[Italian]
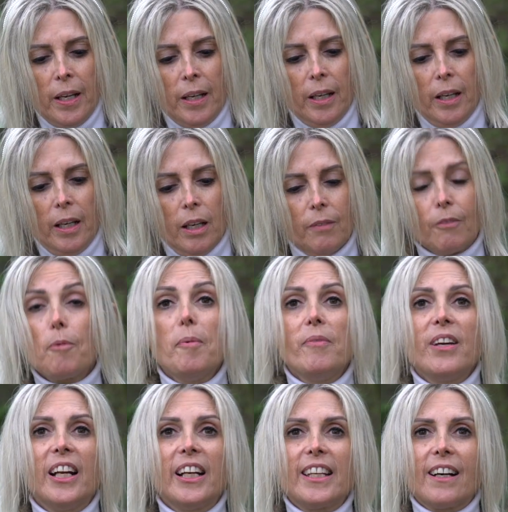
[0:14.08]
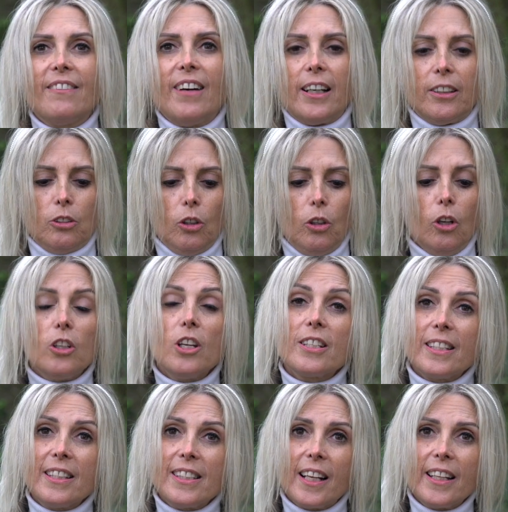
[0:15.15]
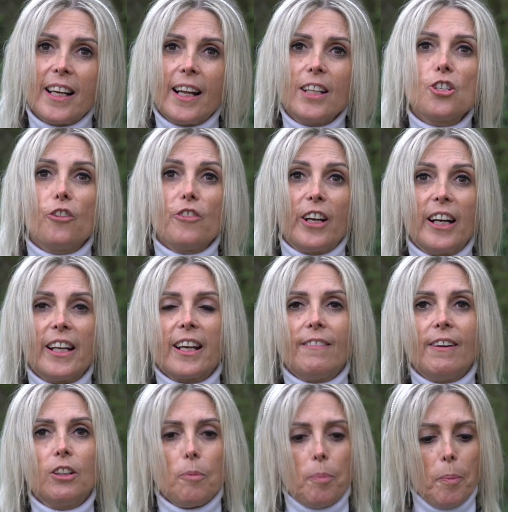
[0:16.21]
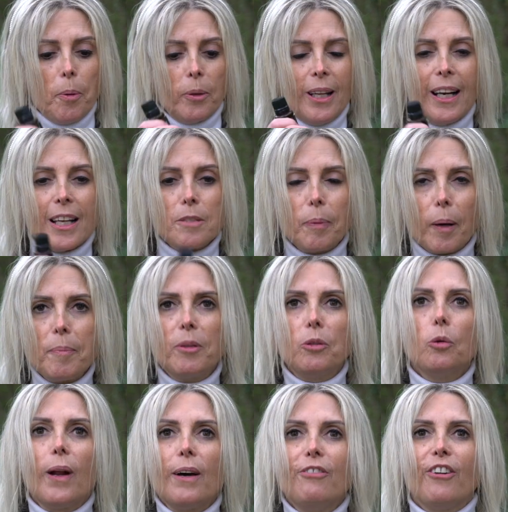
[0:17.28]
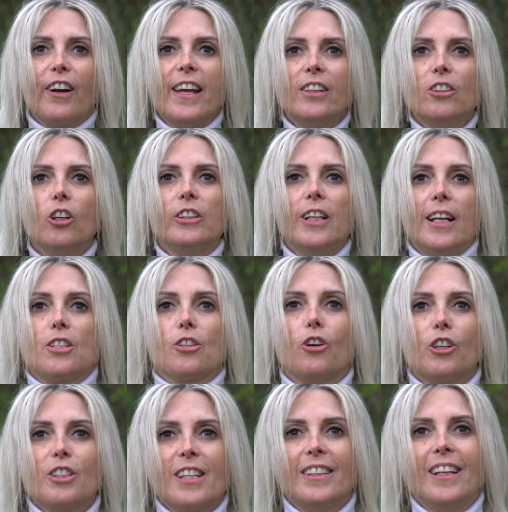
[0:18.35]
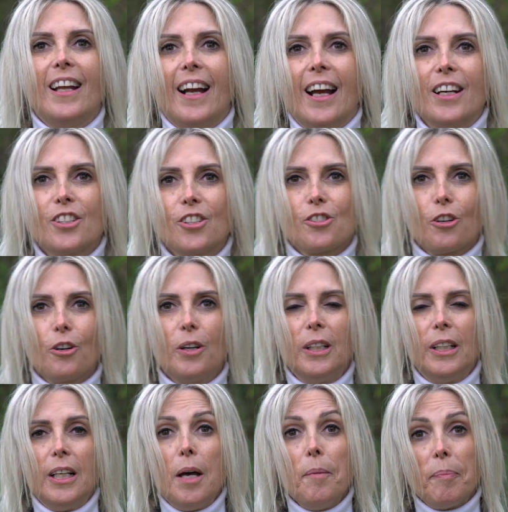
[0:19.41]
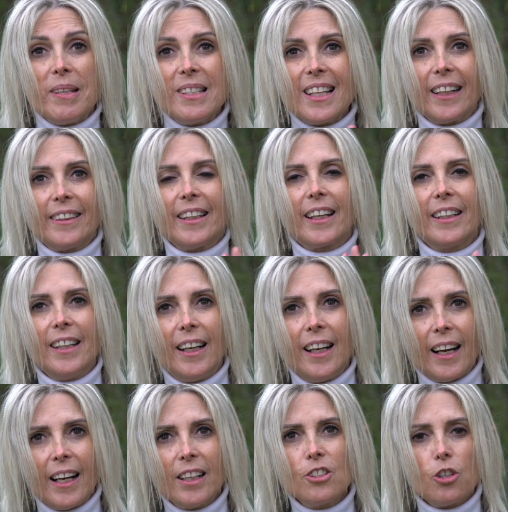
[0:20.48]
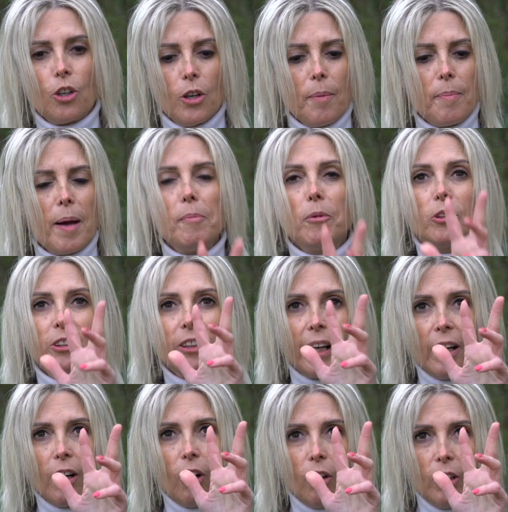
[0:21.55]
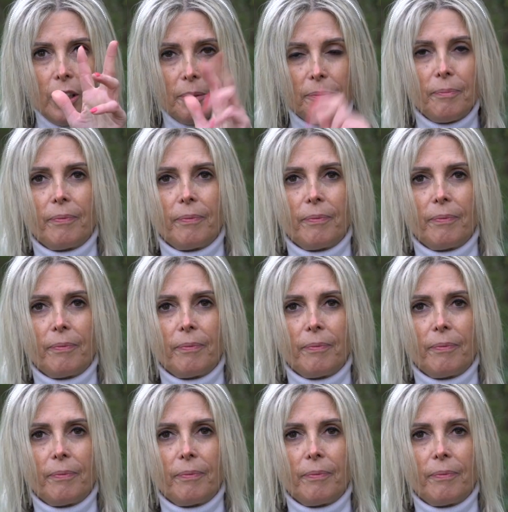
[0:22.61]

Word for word: Eh, come viene ricavato? L'olio essenziale di arancio viene ricavato proprio dalla spremitura a freddo della scorza dell'arancio. Pensate che dall'arancio noi abbiamo tre oli,